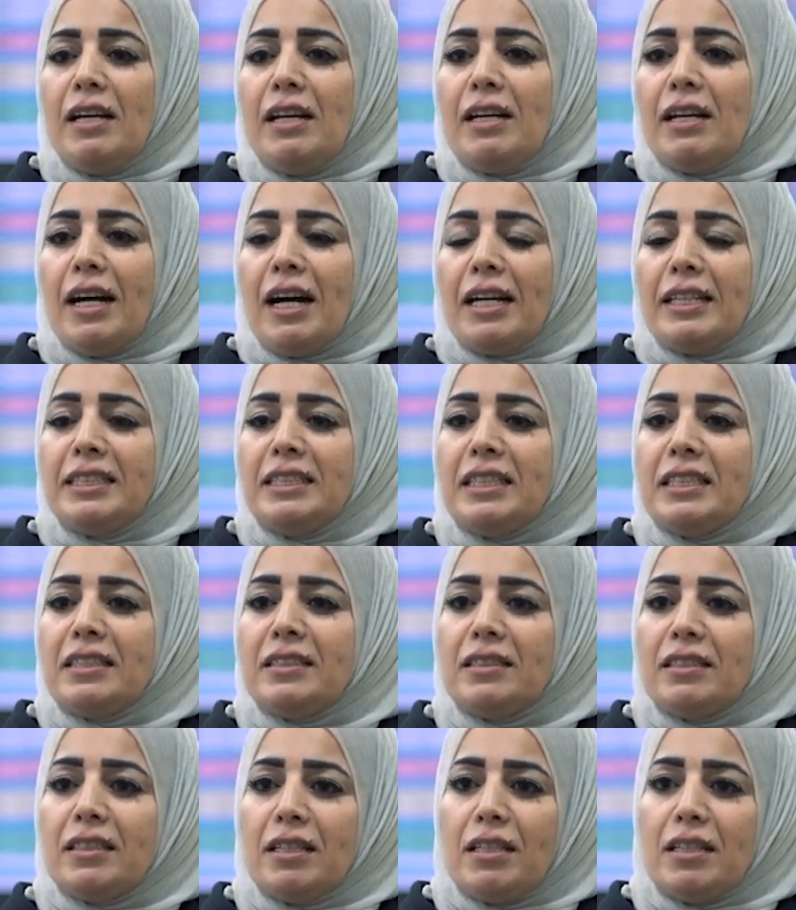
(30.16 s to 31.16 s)
آه،
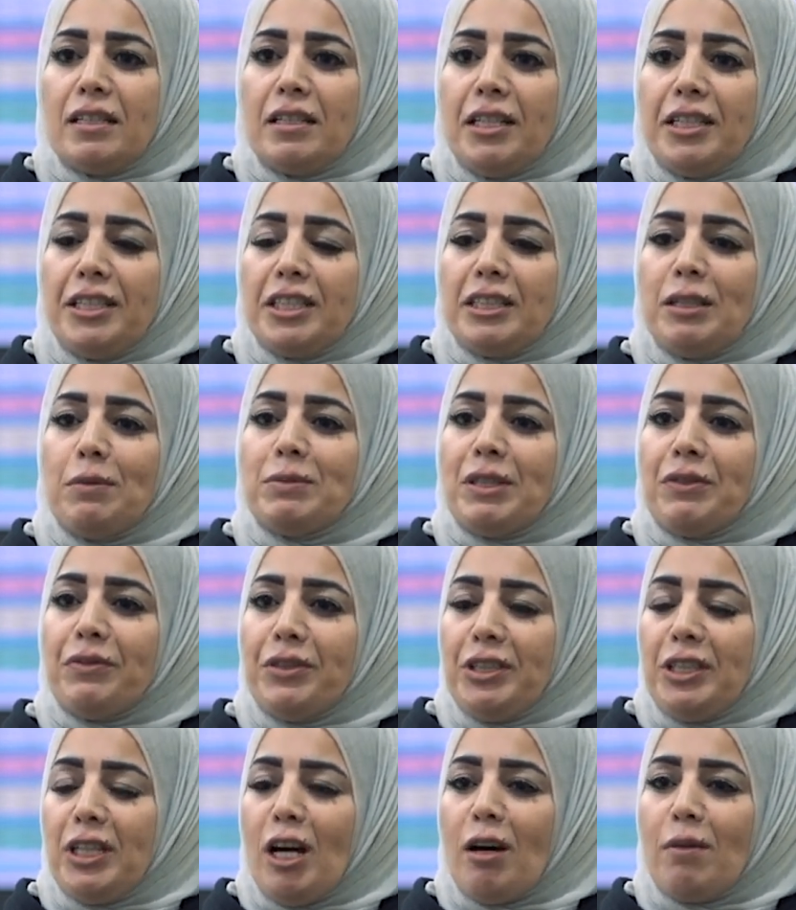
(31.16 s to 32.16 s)
حاليا آه، احنا تم
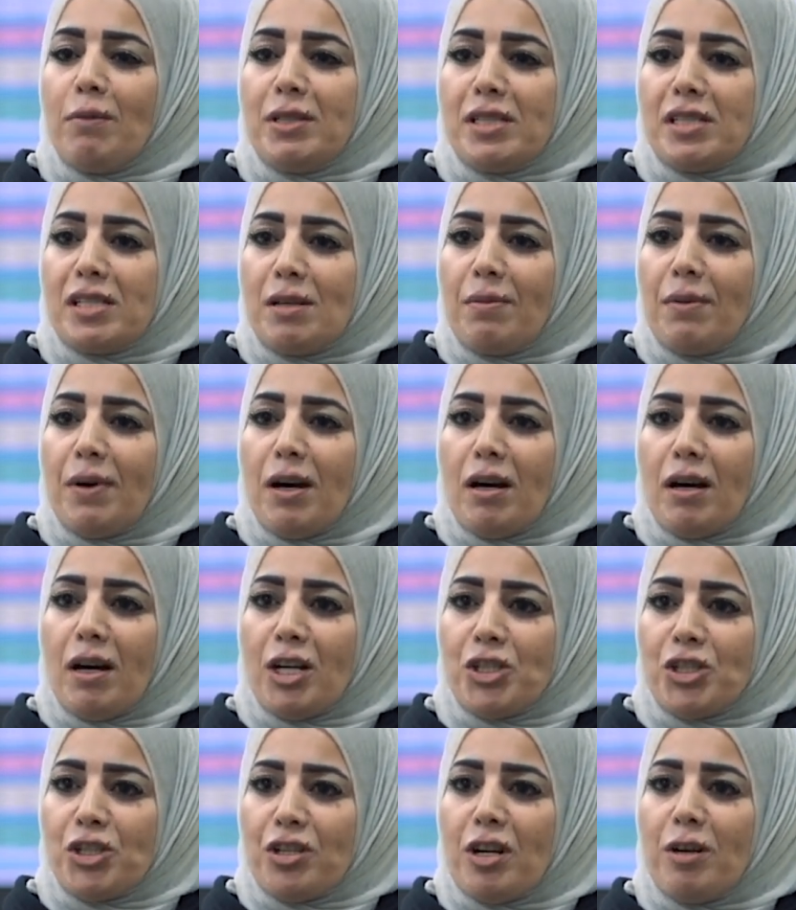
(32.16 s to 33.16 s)
تفعيلها من سبعة
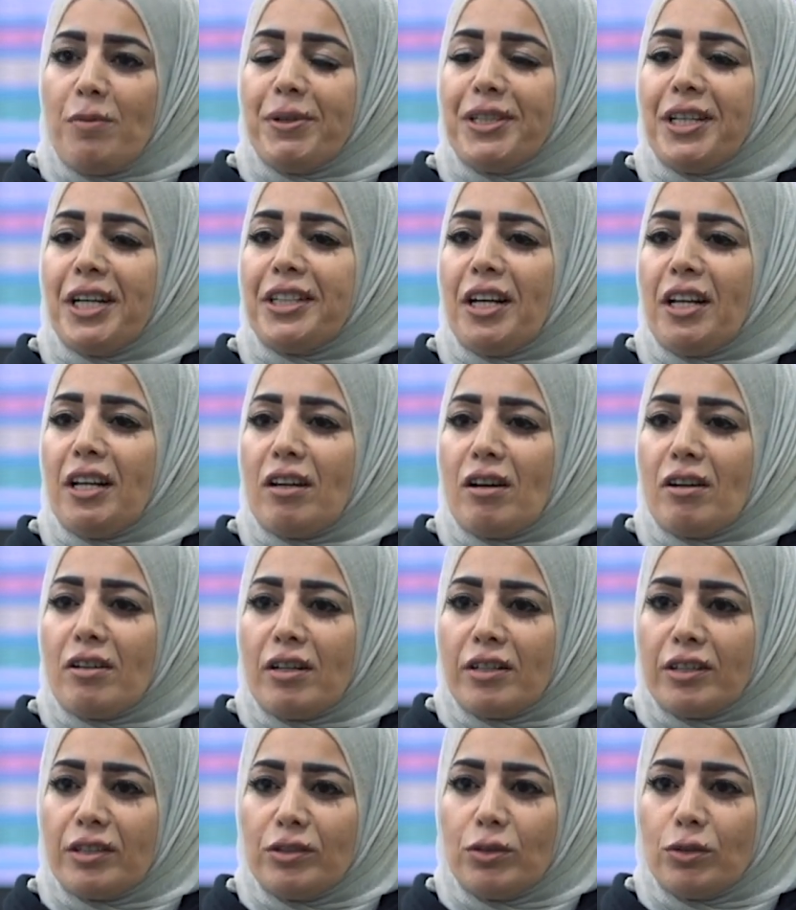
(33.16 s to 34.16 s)
عشرة بناء على
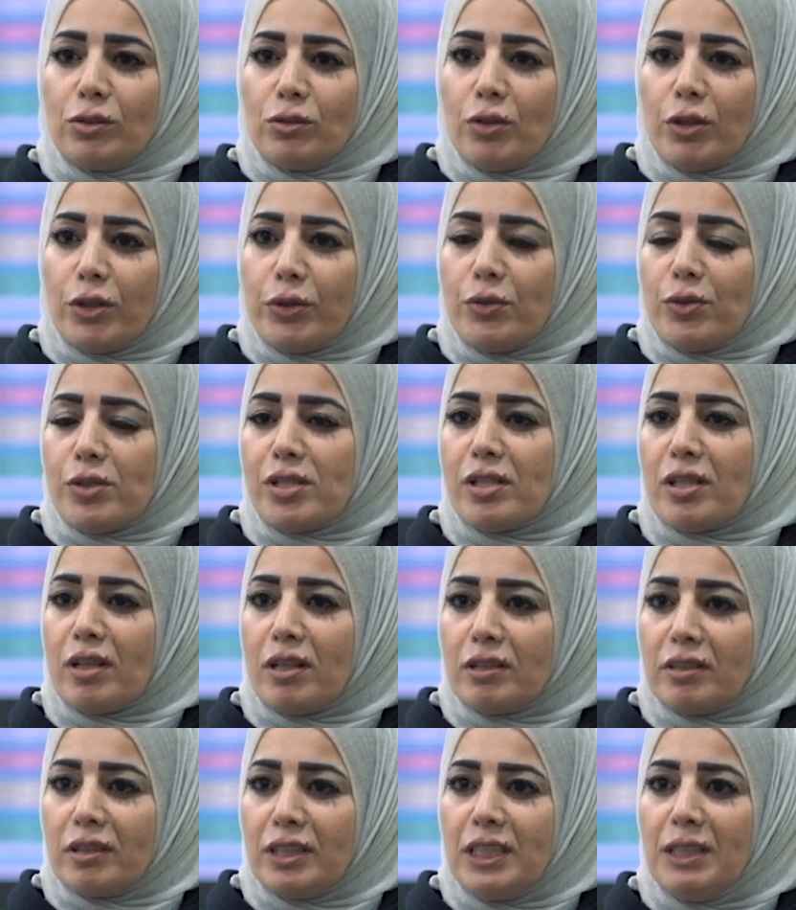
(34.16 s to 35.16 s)
قرار الدكتور يونس
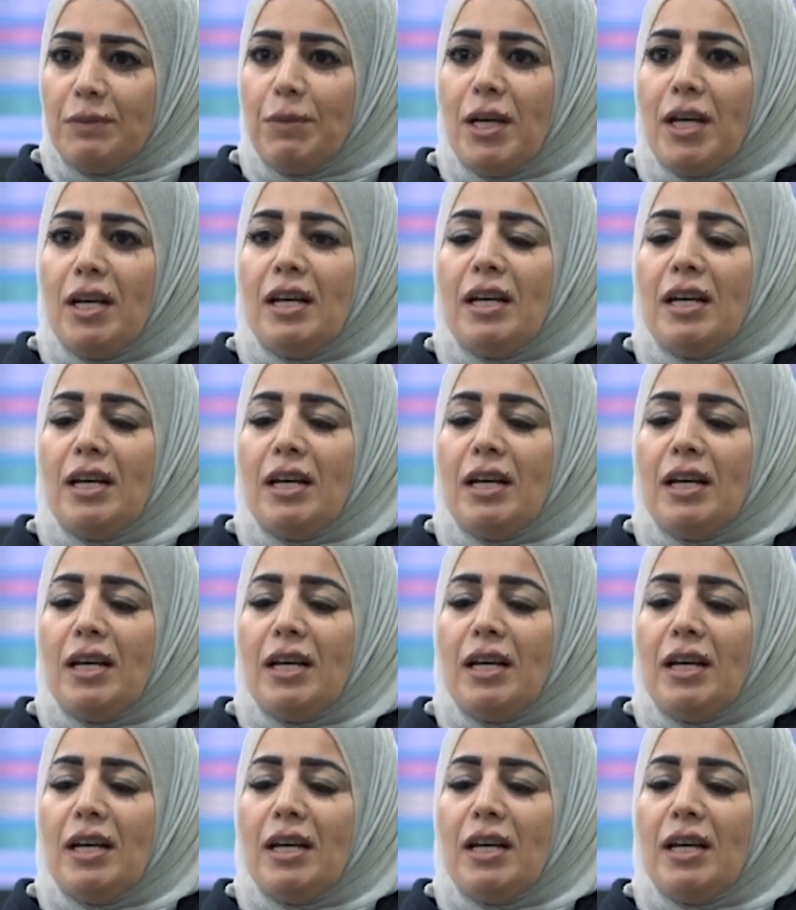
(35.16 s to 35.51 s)
الخطيب